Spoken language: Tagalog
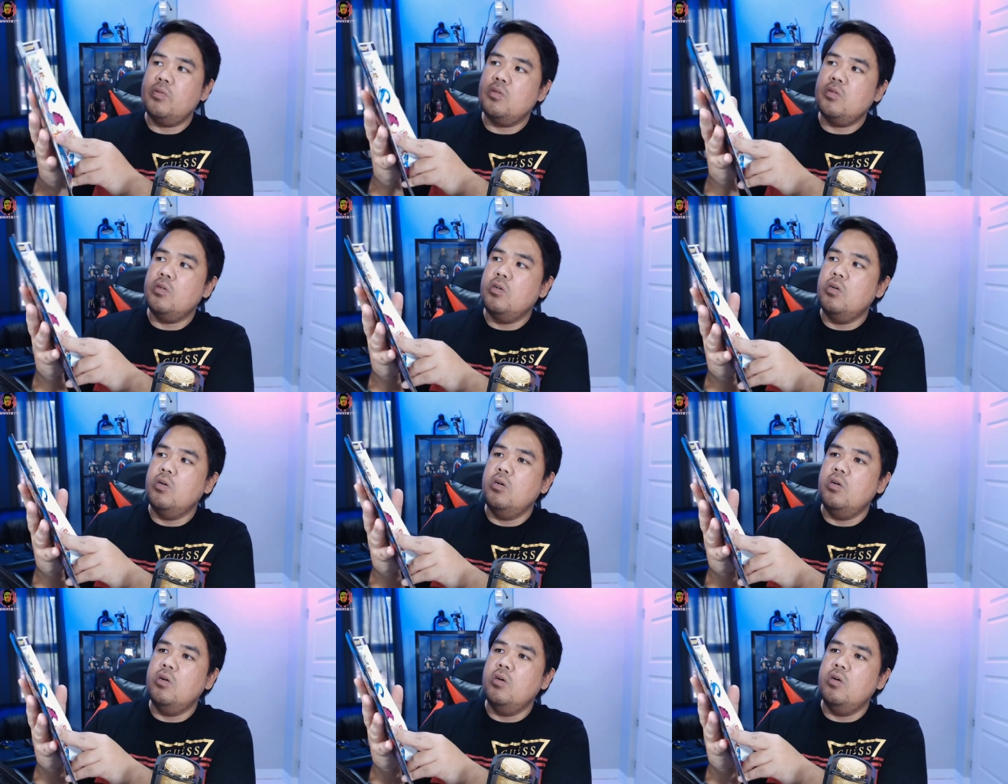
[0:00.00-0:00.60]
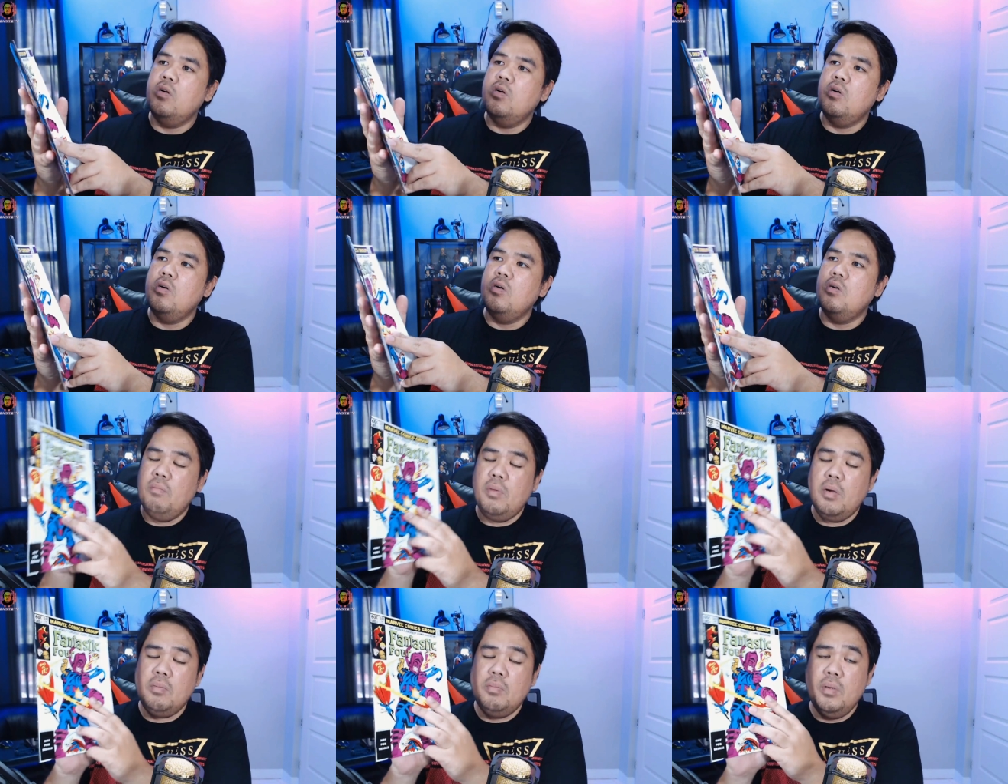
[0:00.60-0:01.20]
So,
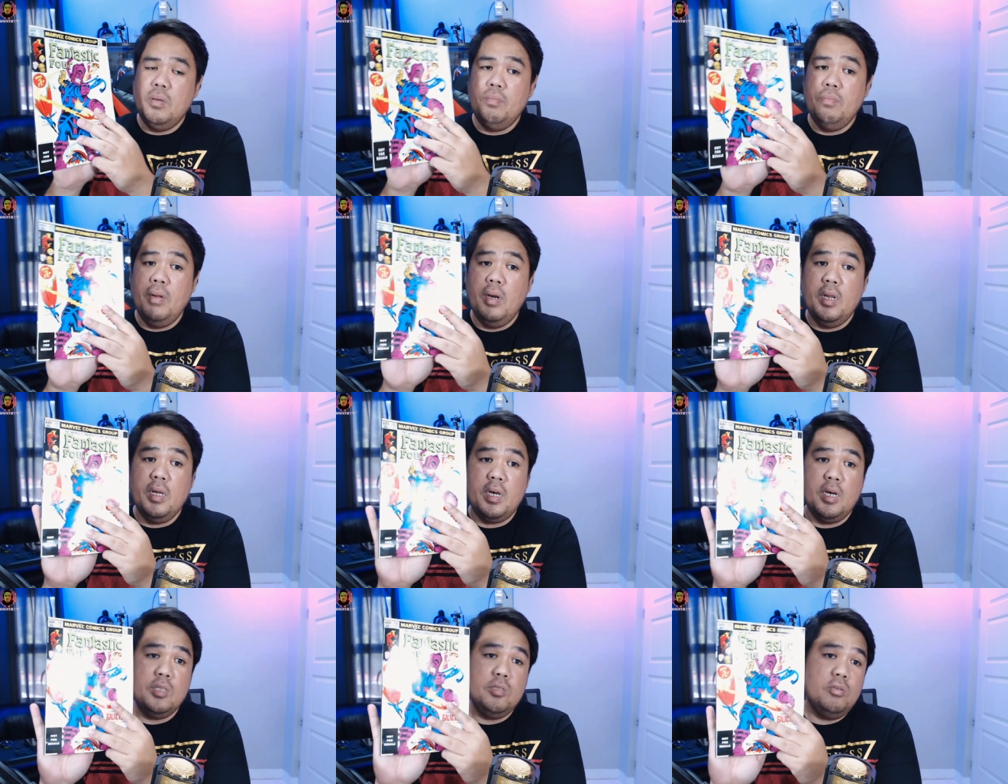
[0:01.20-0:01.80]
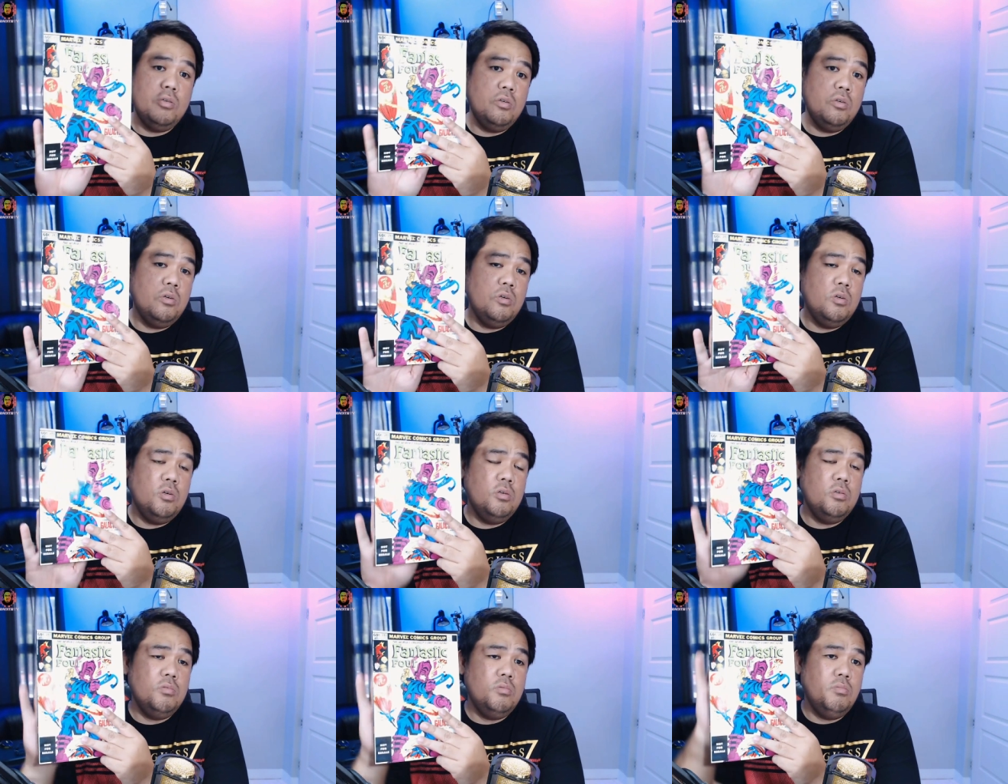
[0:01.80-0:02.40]
pag bibili ka
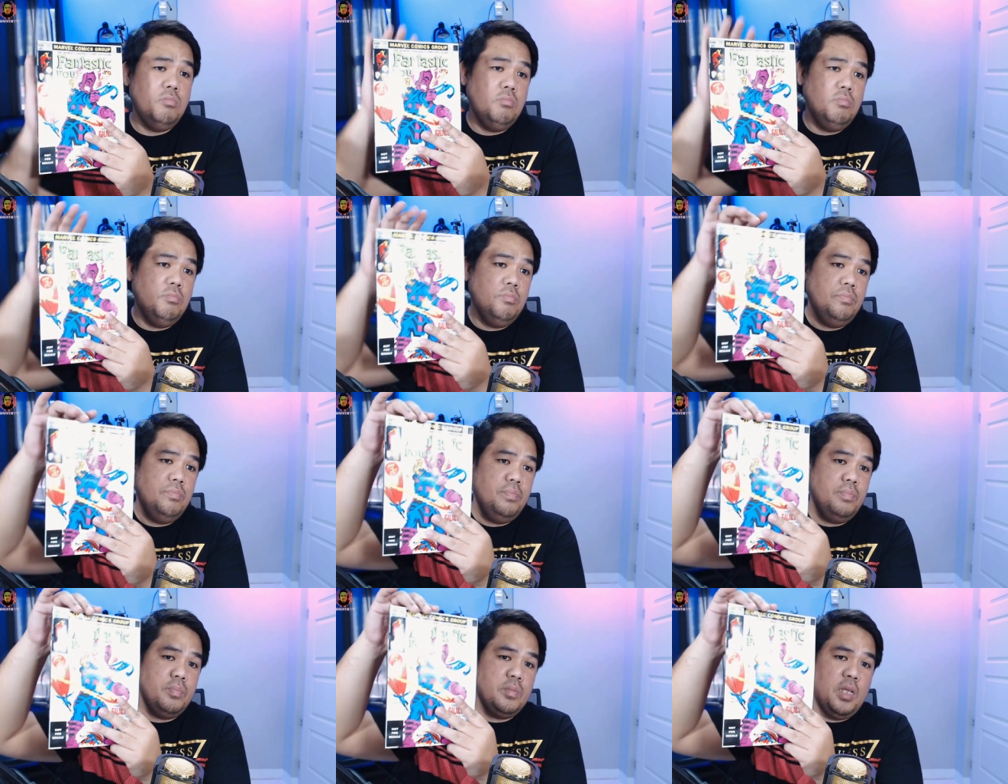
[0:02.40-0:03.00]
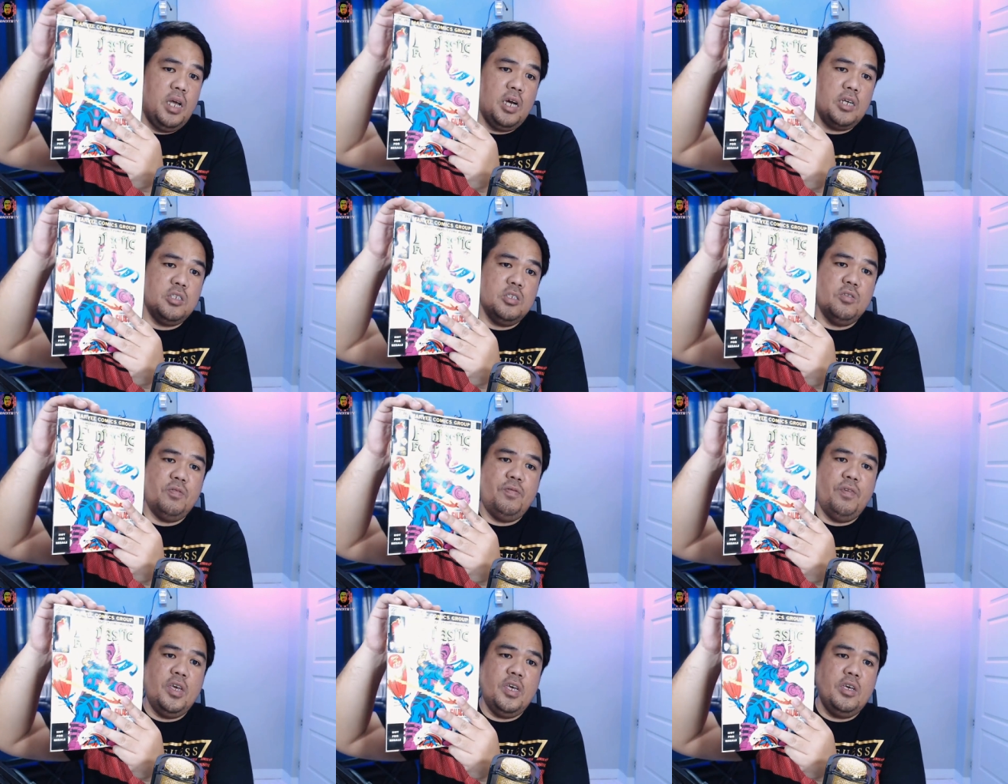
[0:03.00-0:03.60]
nung action
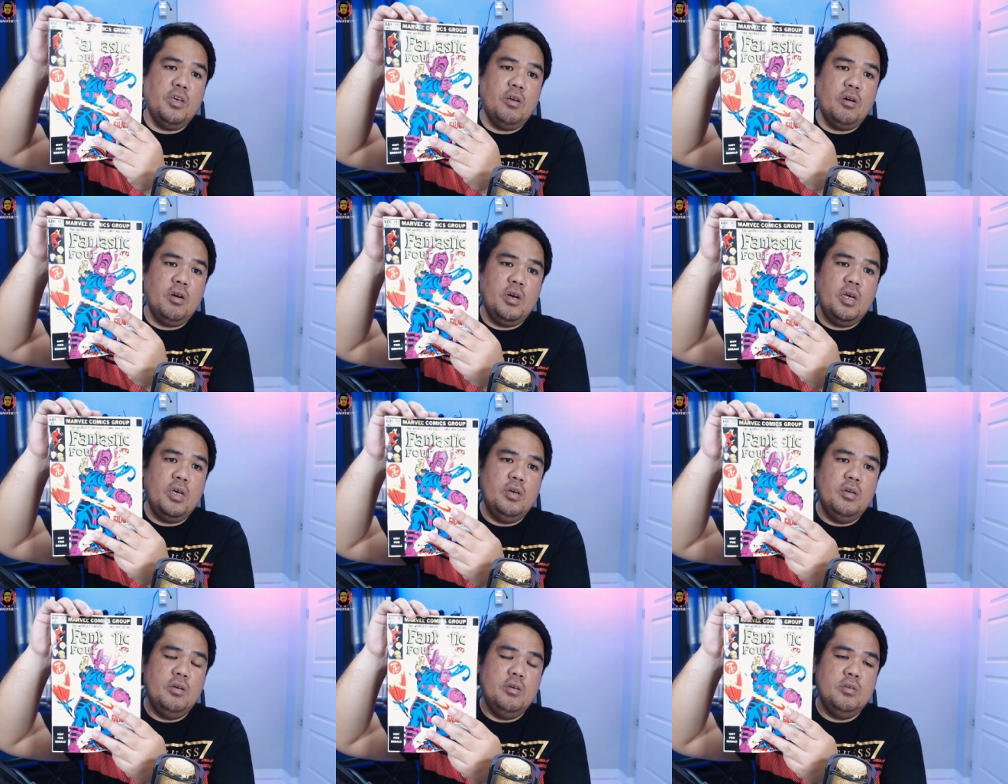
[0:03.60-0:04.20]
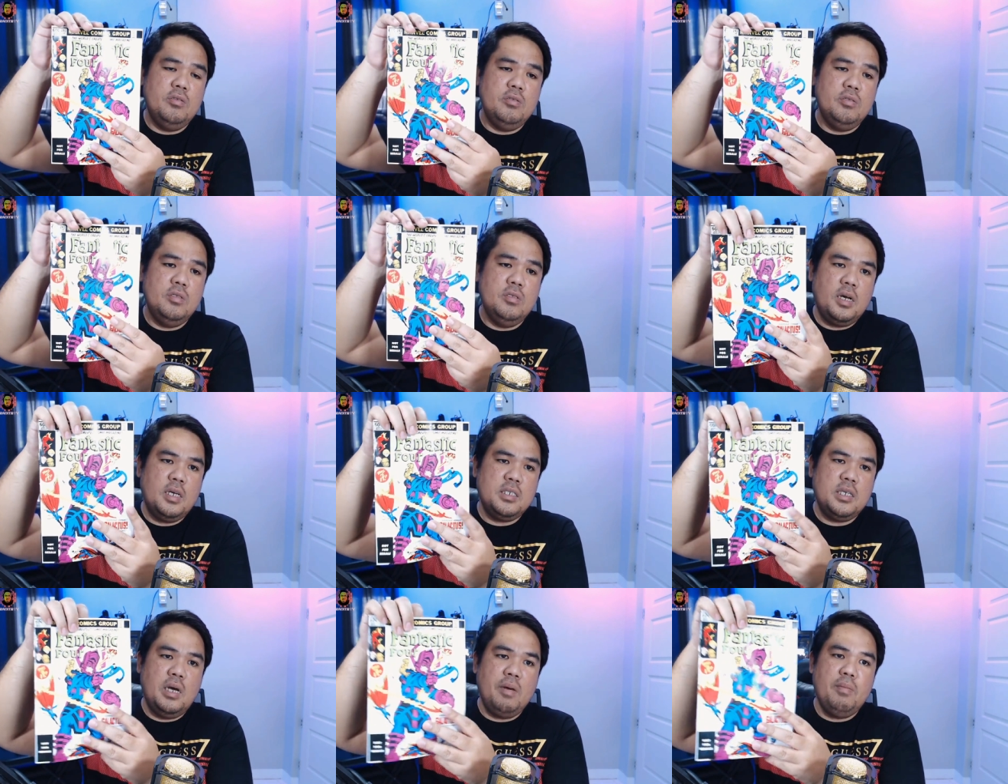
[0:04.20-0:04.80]
figure na yon
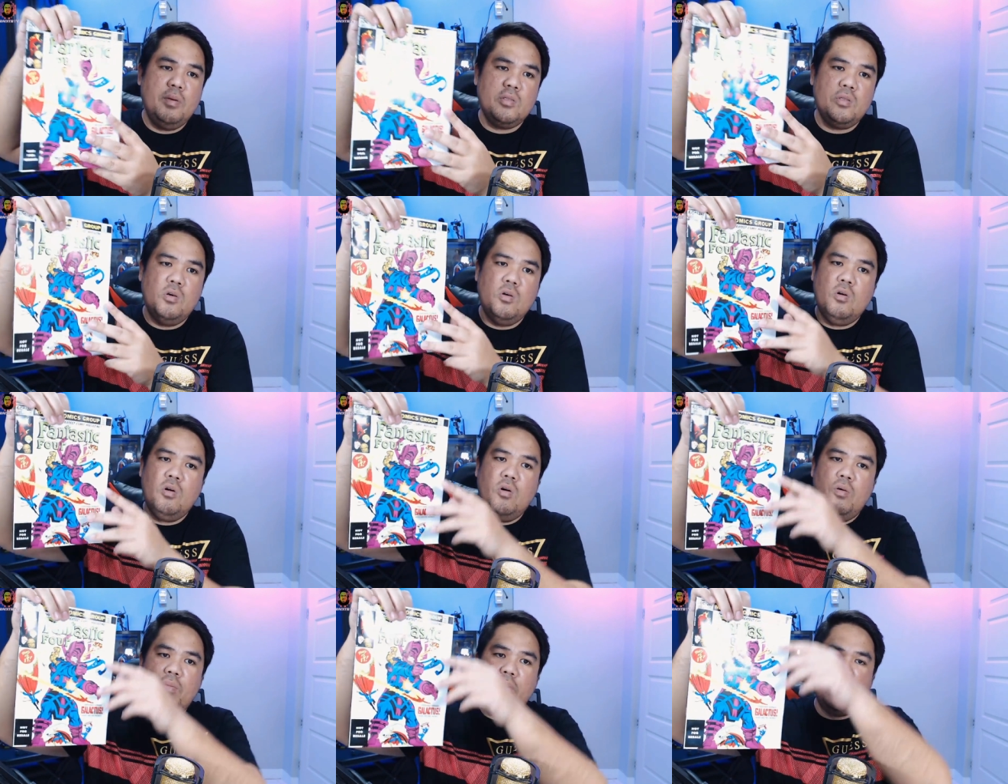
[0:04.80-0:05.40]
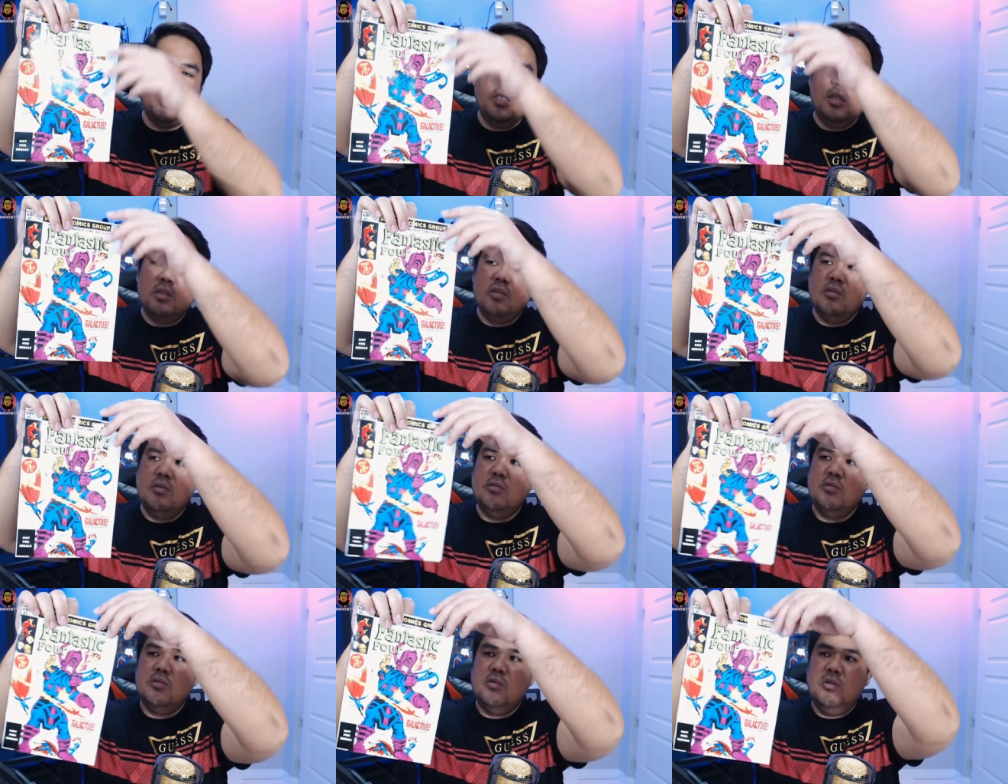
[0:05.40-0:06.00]
kasama tong comics na
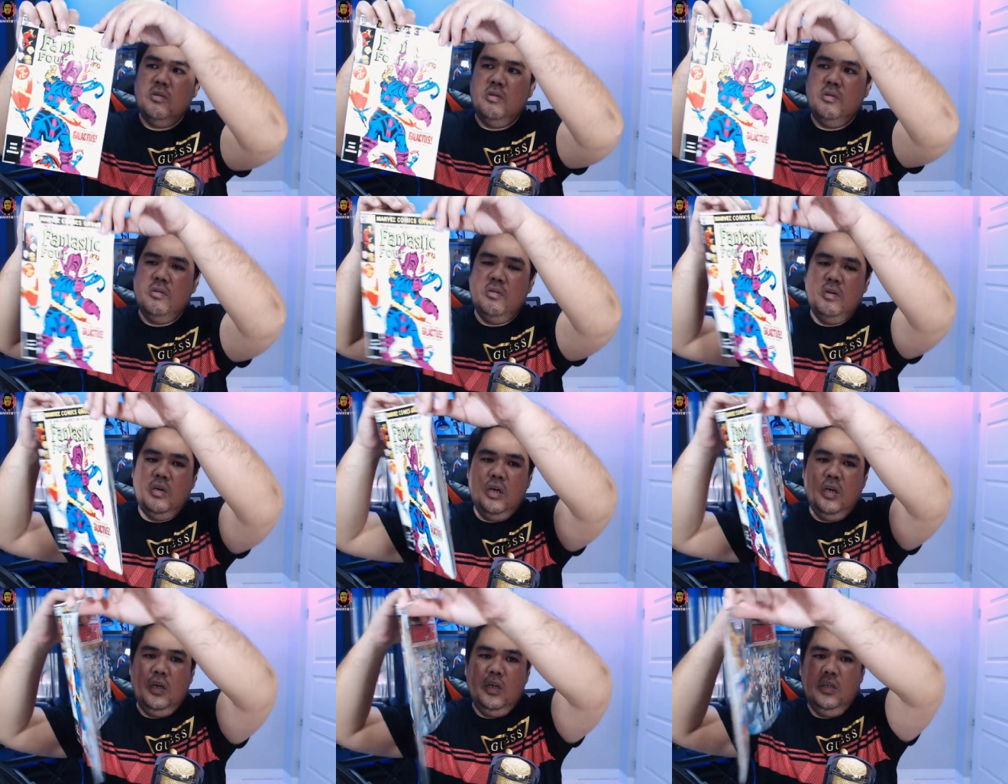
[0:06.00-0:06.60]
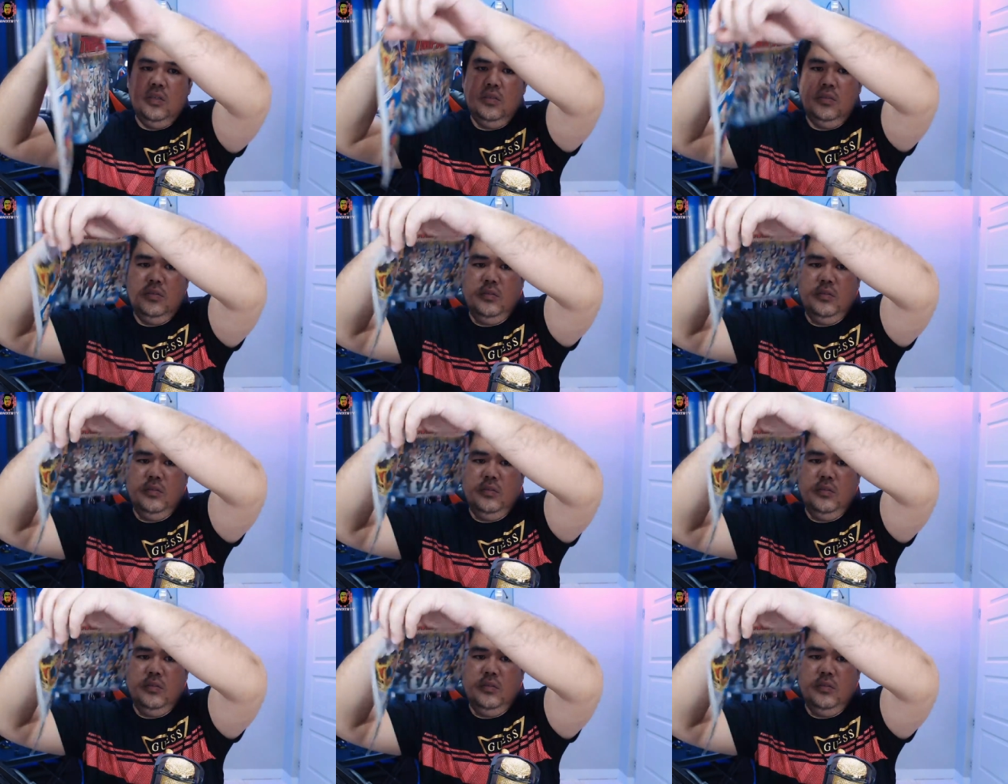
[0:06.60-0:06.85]
to. So, ayan.